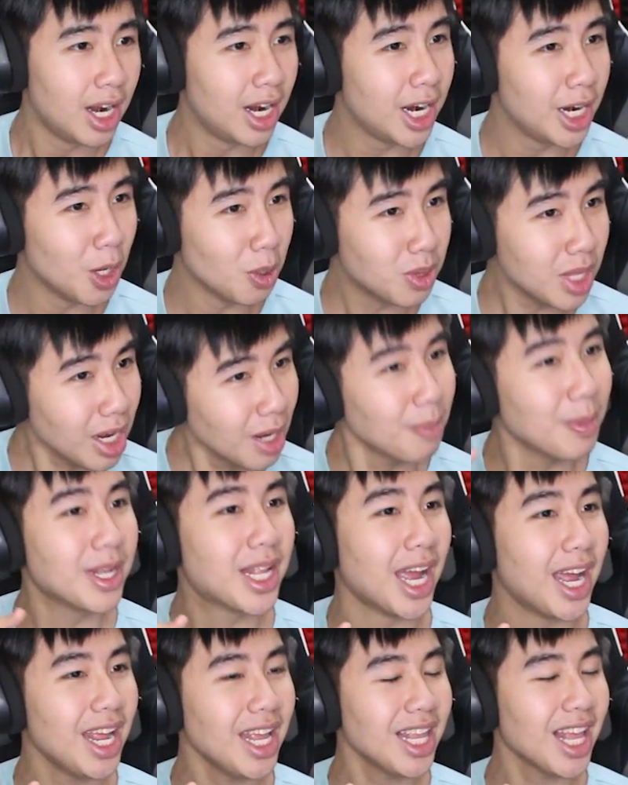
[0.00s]
lần đầu tiên là mình
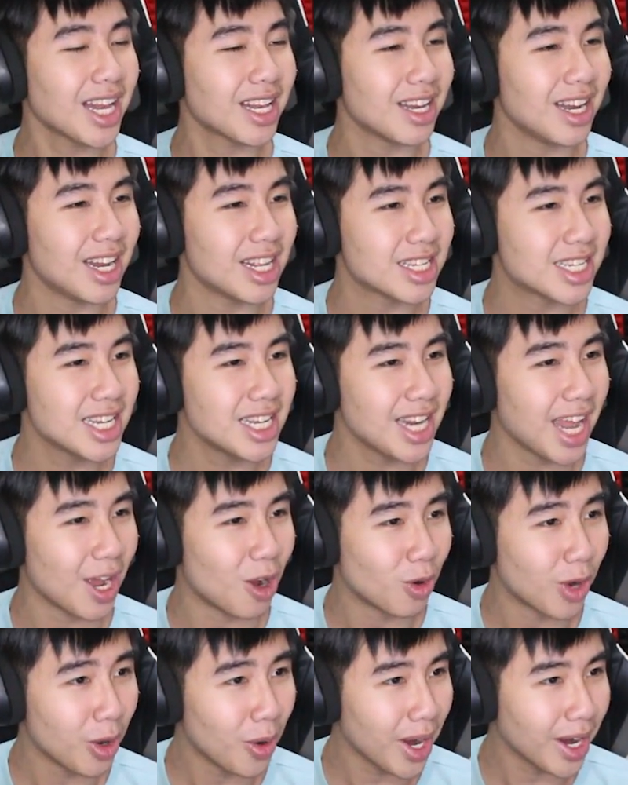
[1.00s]
thấy nhặt là ờ, sinh đẻ
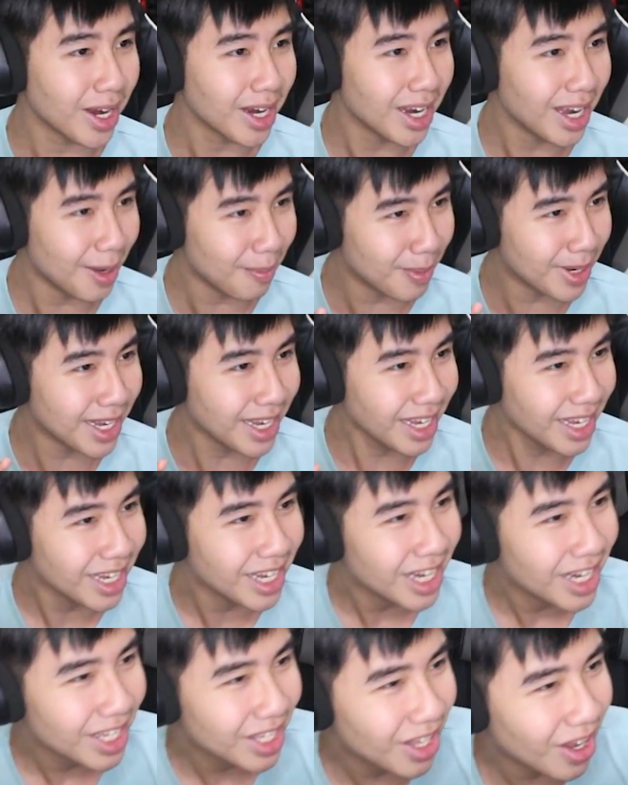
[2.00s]
có kế hoạch hợp lý
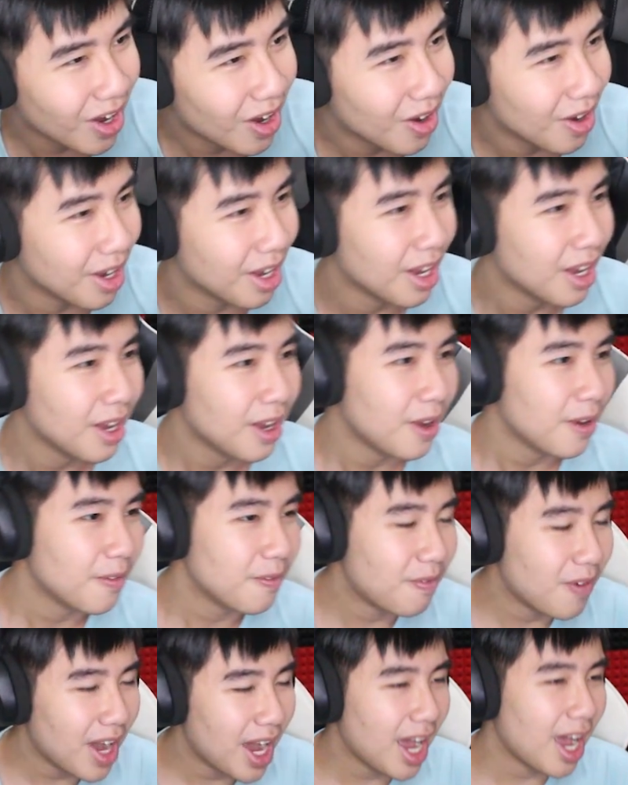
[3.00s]
rồi
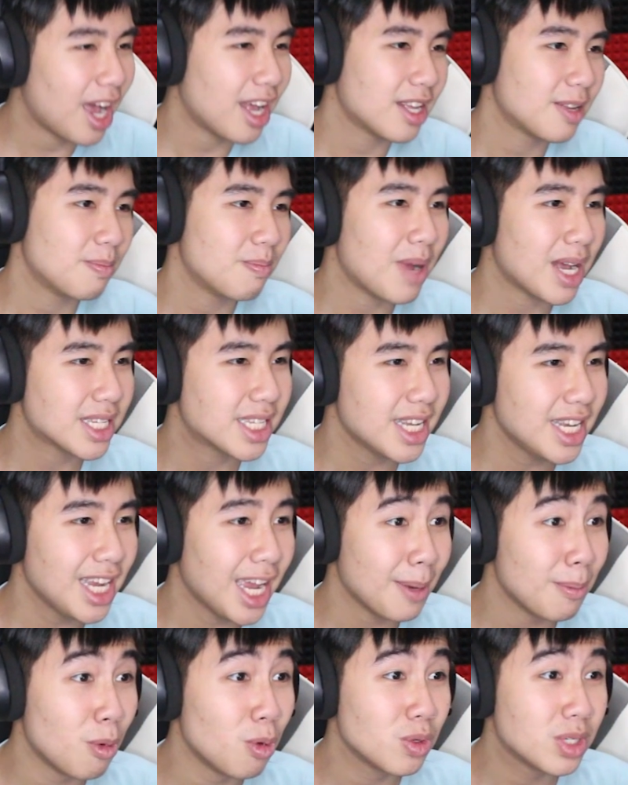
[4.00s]
và bà sinh
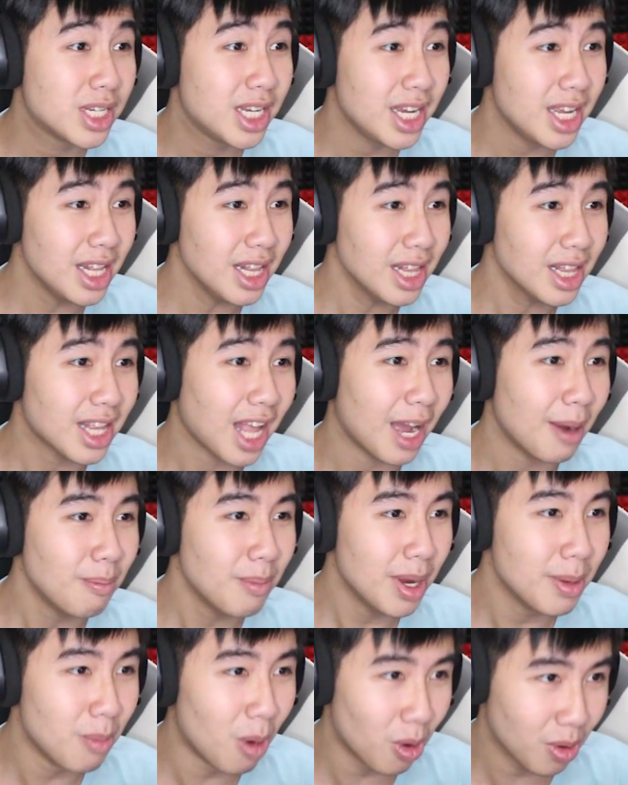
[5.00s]
ngày mùng 9 tháng
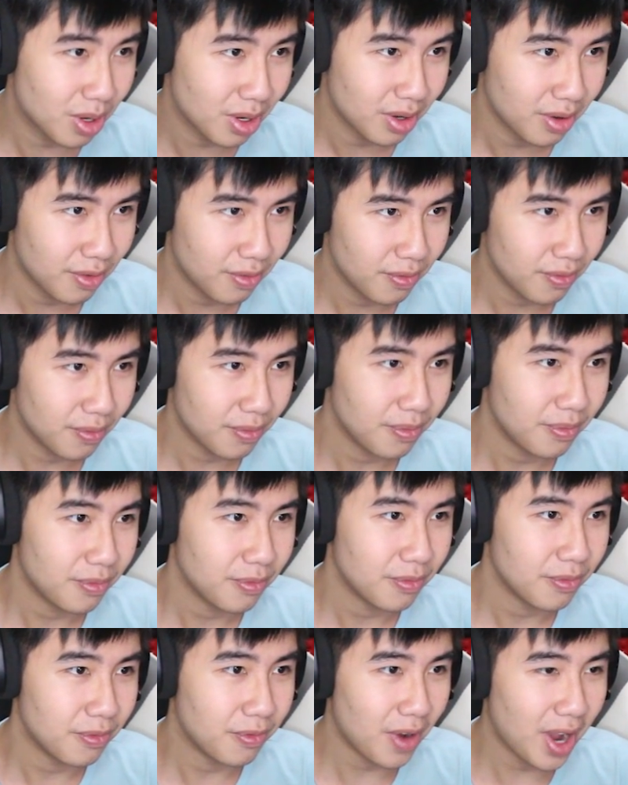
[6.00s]
11
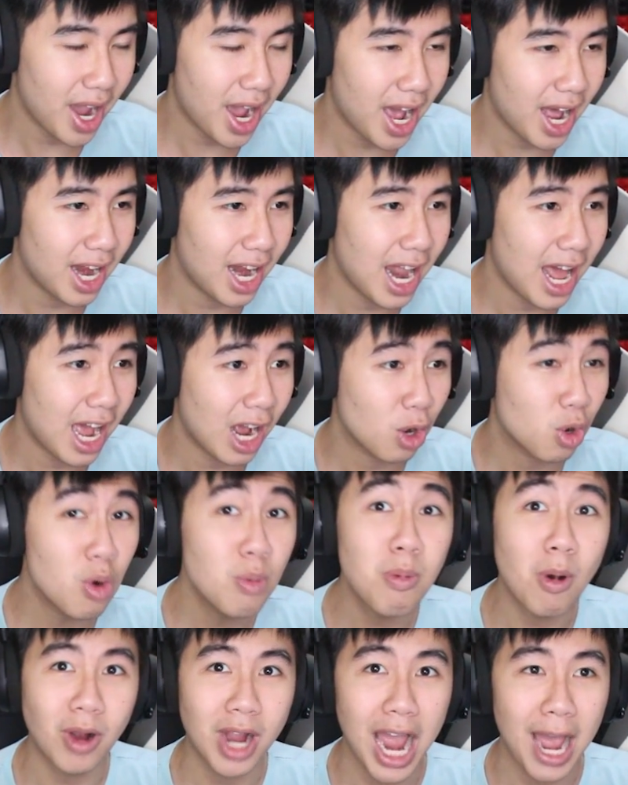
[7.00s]
và là
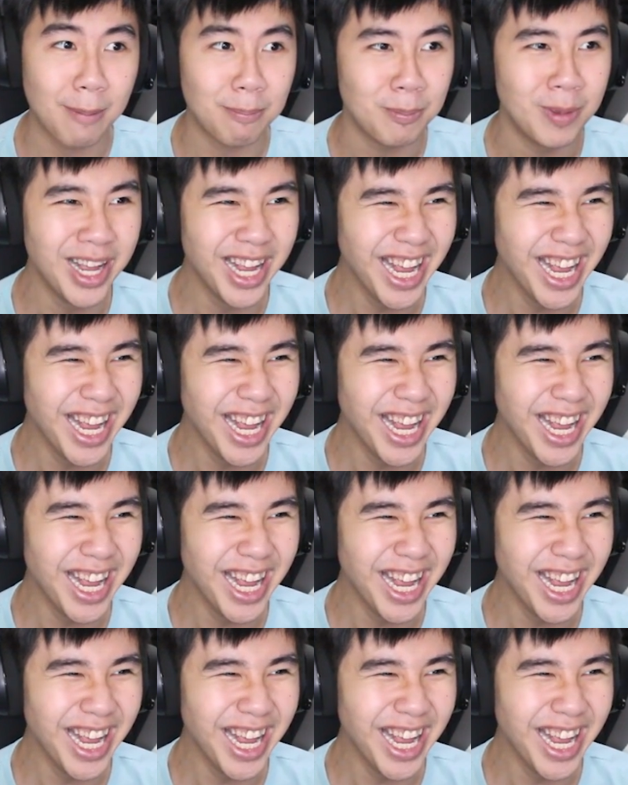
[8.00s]
cung bọc cạp